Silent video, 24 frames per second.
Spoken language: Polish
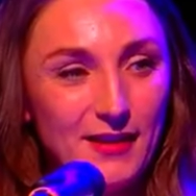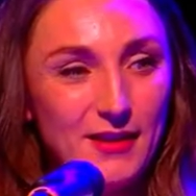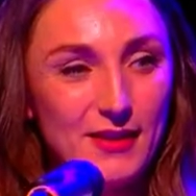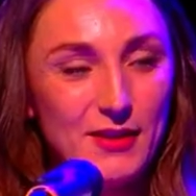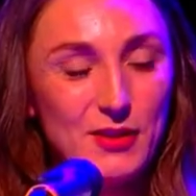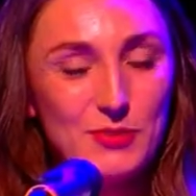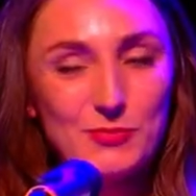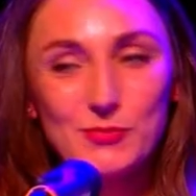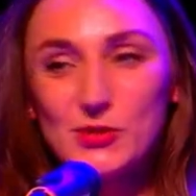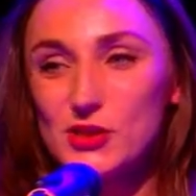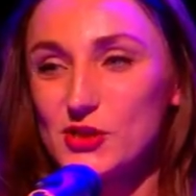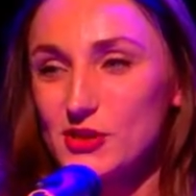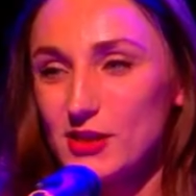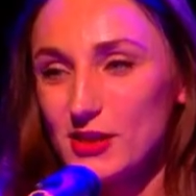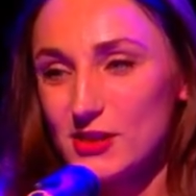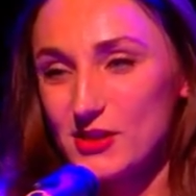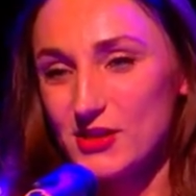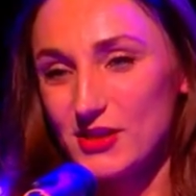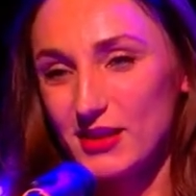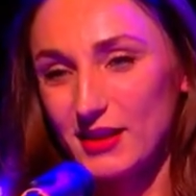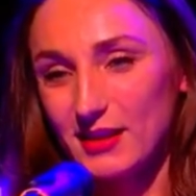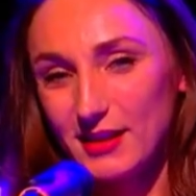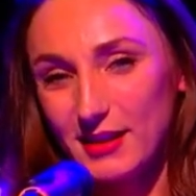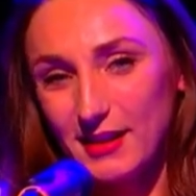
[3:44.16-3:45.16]
ale myślę,
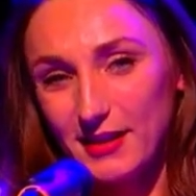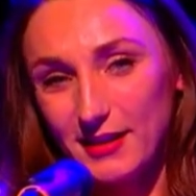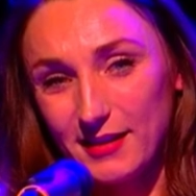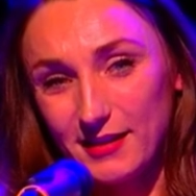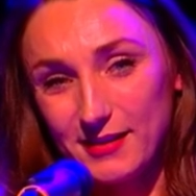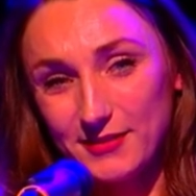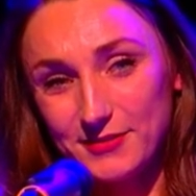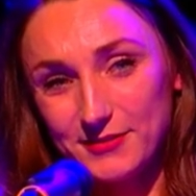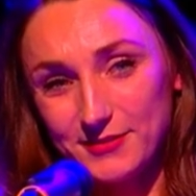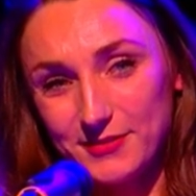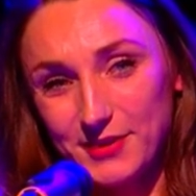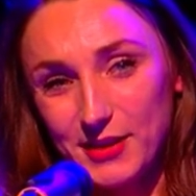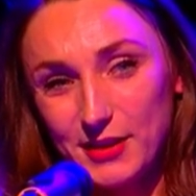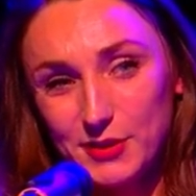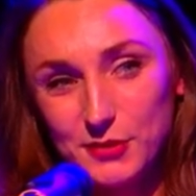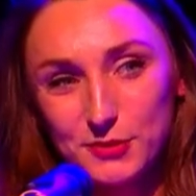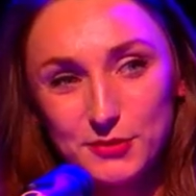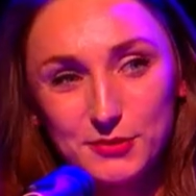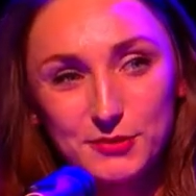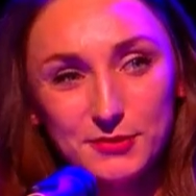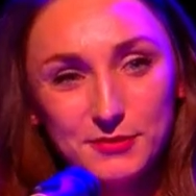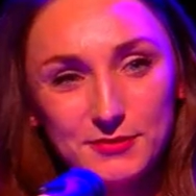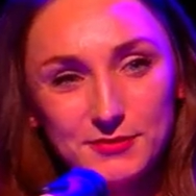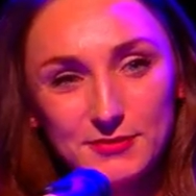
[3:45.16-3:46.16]
że każdy
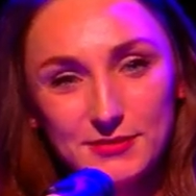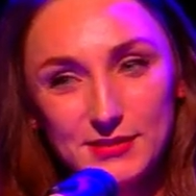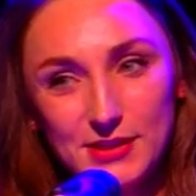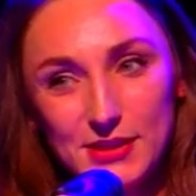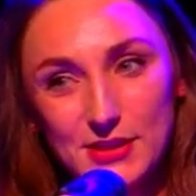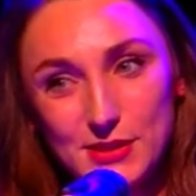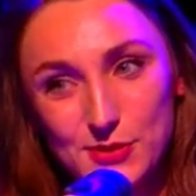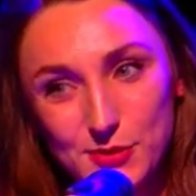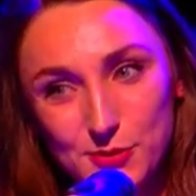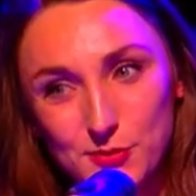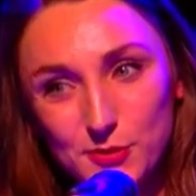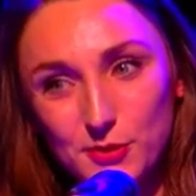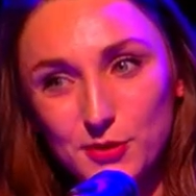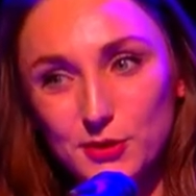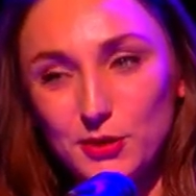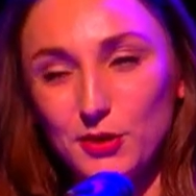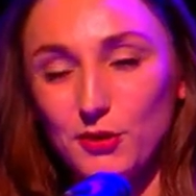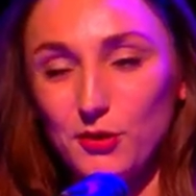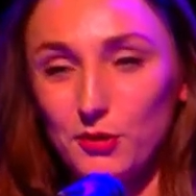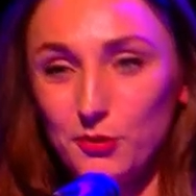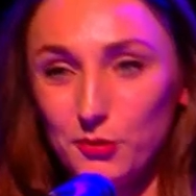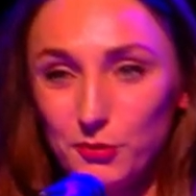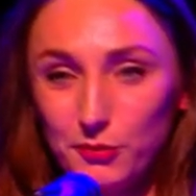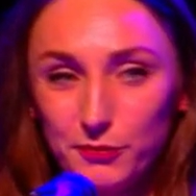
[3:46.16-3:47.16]
czasami potrzebuje
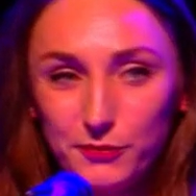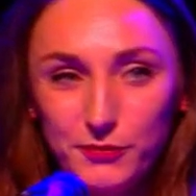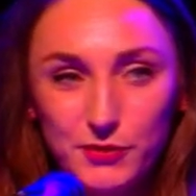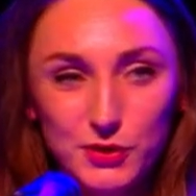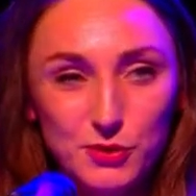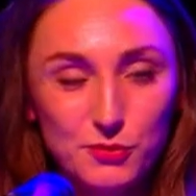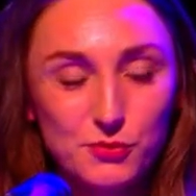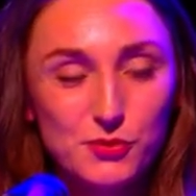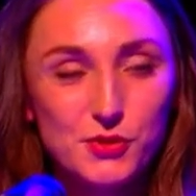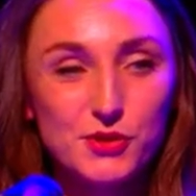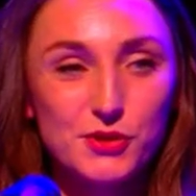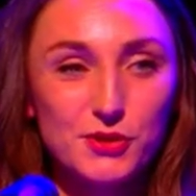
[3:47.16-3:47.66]
takiej odrobiny